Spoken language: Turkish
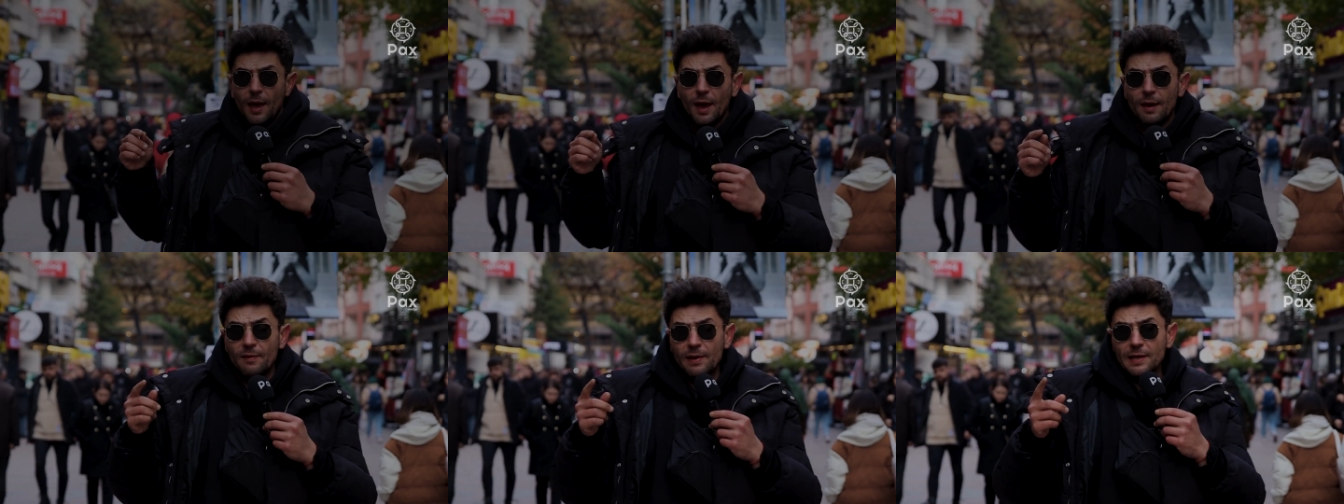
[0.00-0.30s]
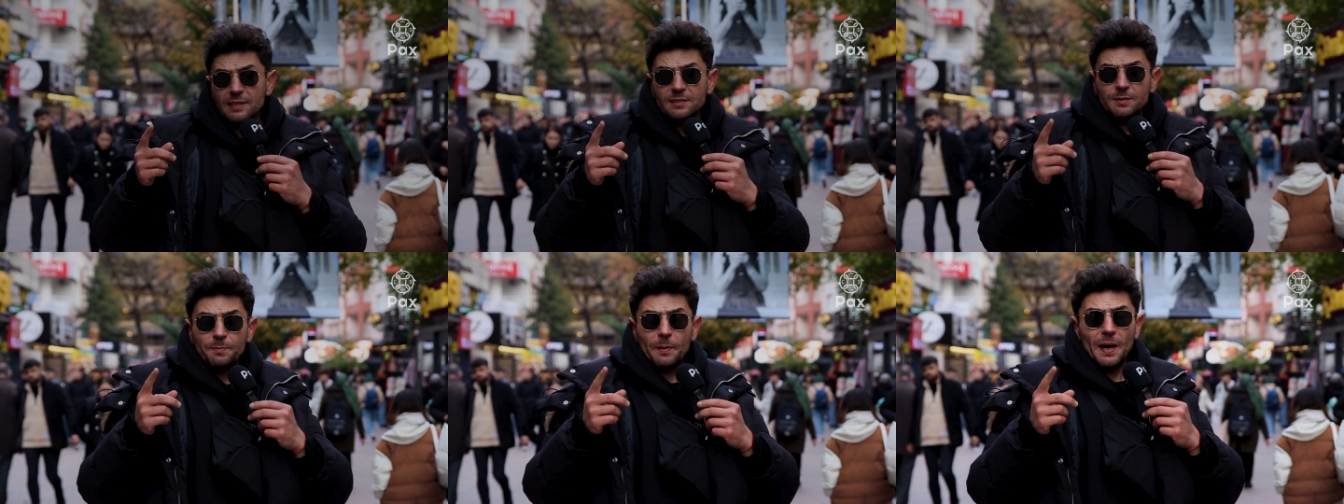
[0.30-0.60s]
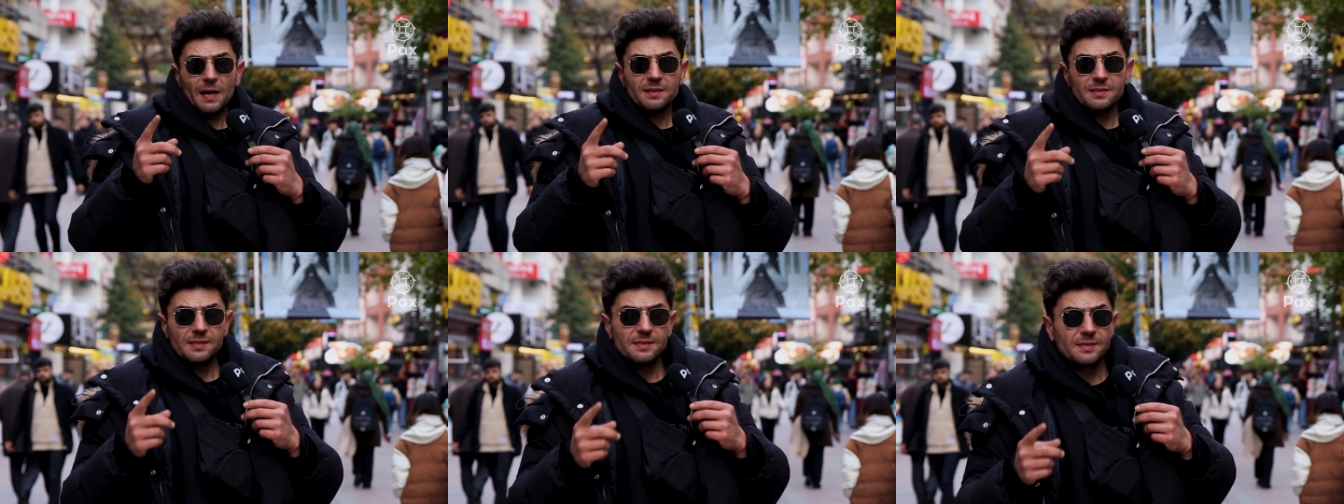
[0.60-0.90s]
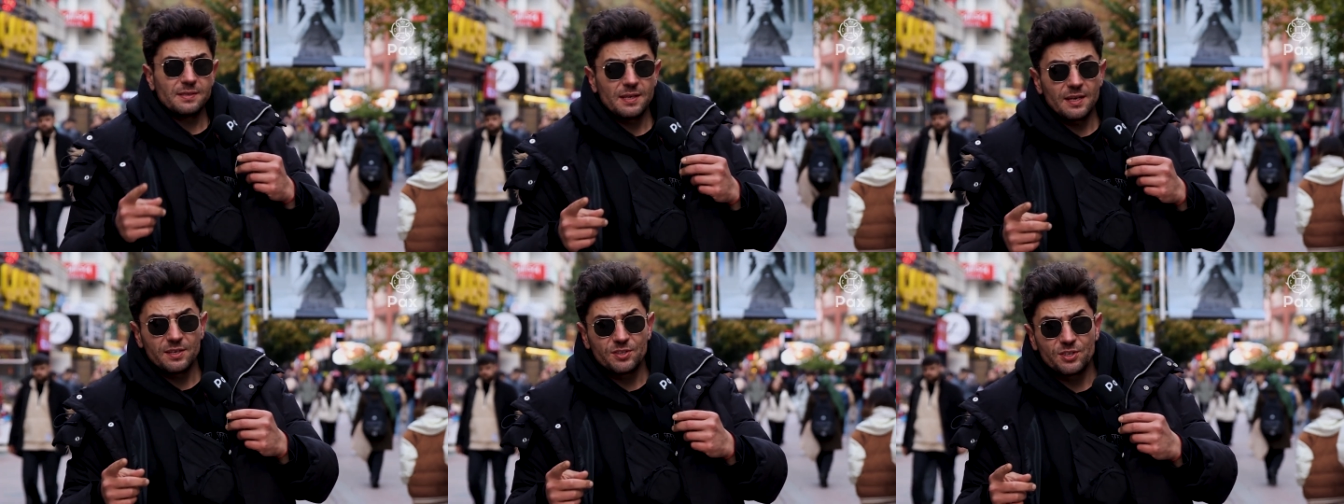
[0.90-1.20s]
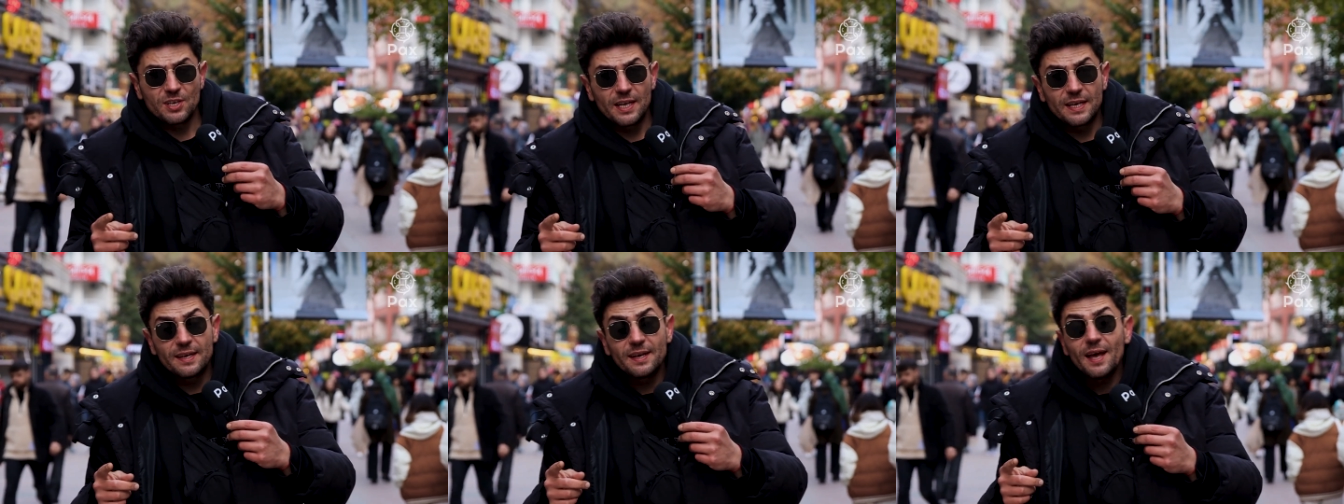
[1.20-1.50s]
Evet, Pax
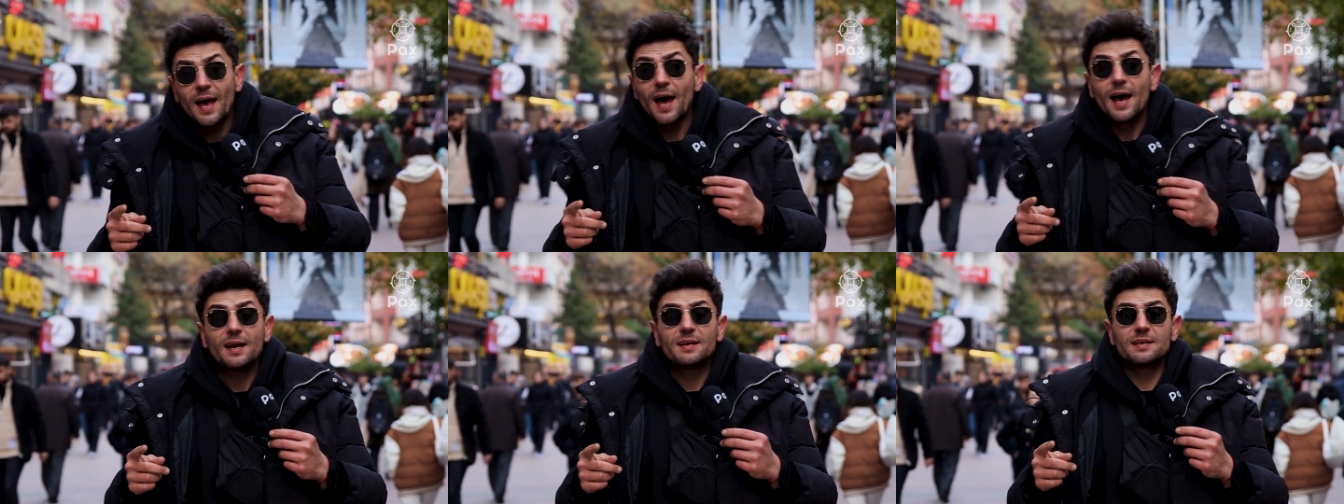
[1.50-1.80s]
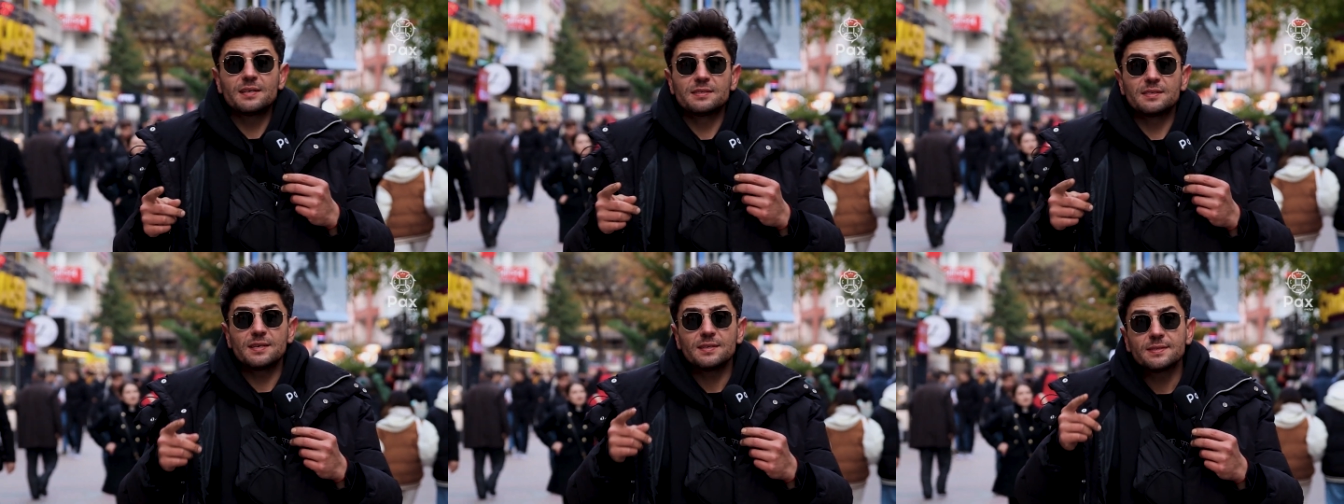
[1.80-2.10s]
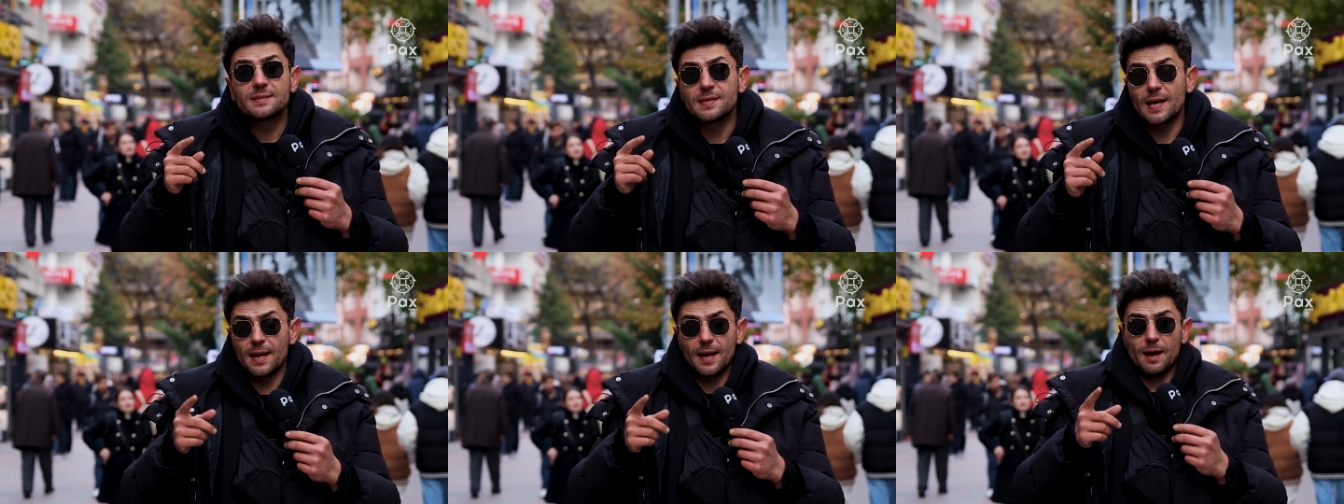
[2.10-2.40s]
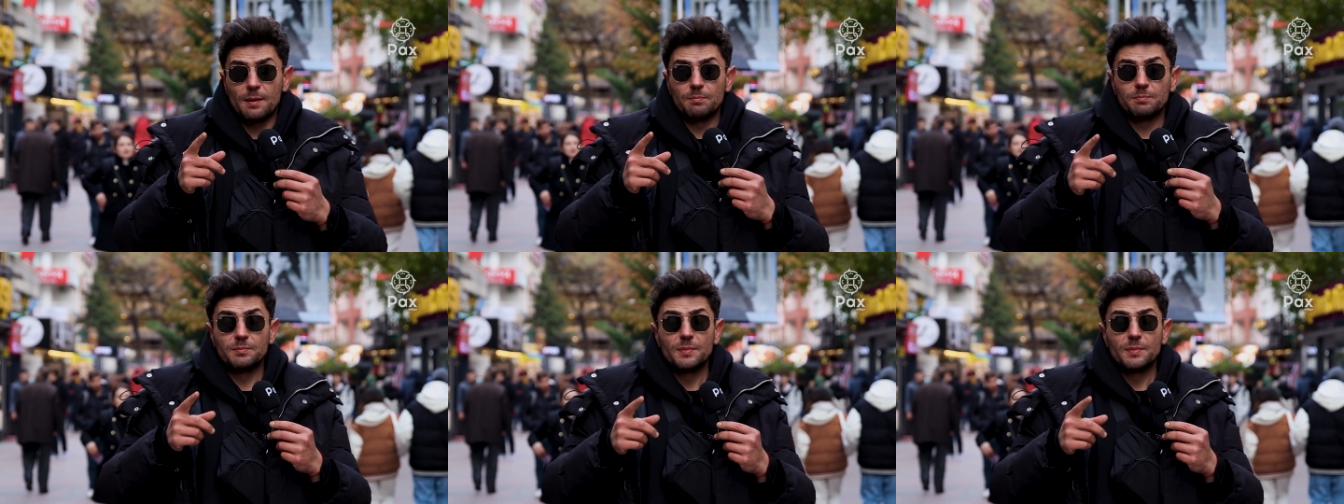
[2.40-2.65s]
izleyicileri herkese selam.